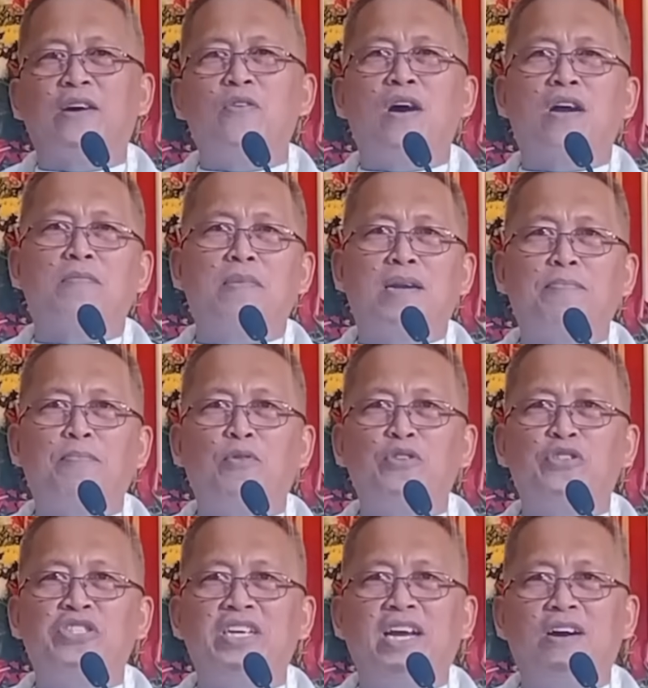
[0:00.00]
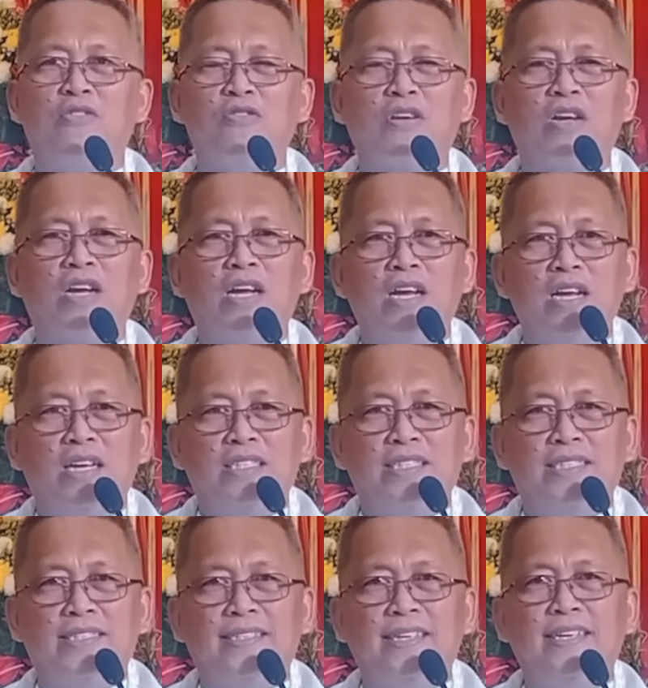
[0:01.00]
Gitawag man po siya og
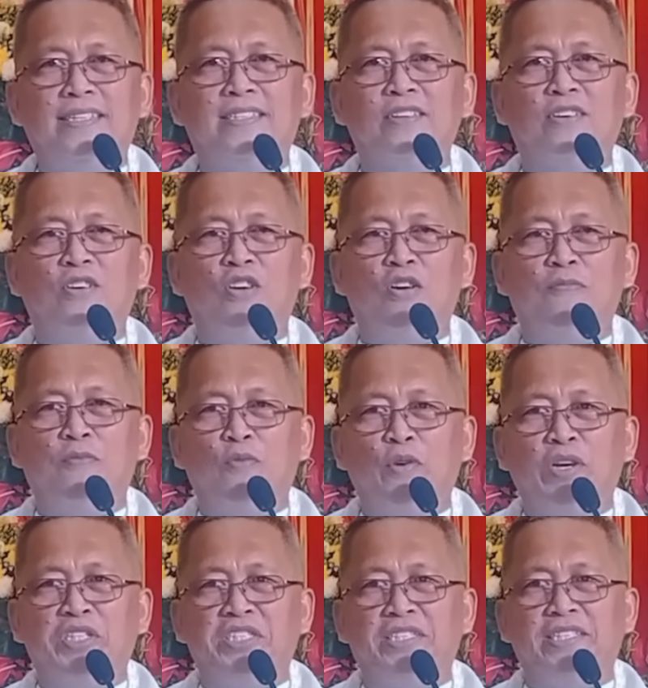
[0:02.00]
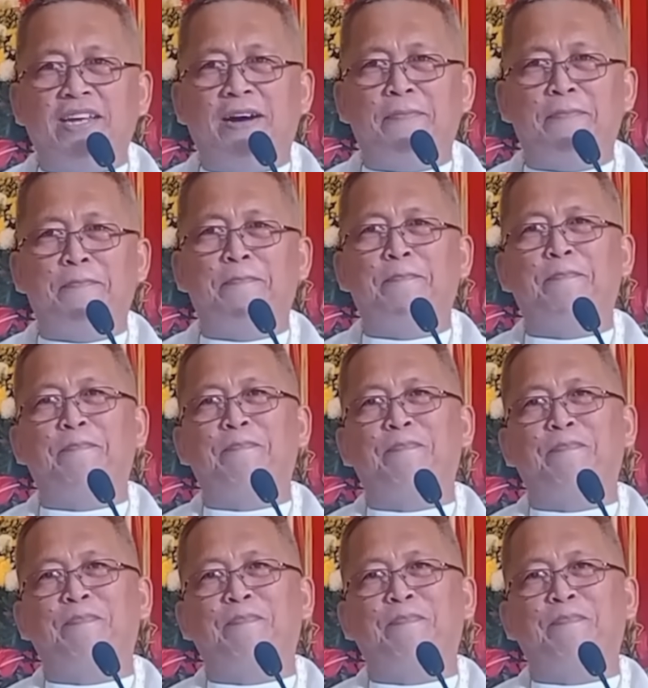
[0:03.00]
seat of wisdom.